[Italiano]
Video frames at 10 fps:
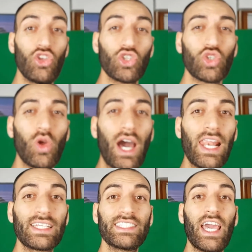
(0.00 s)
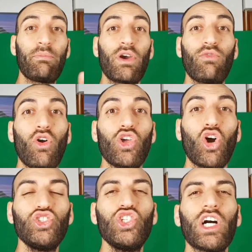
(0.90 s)
io sono Alex e per voi
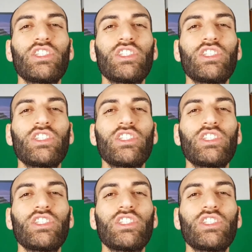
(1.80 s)
oggi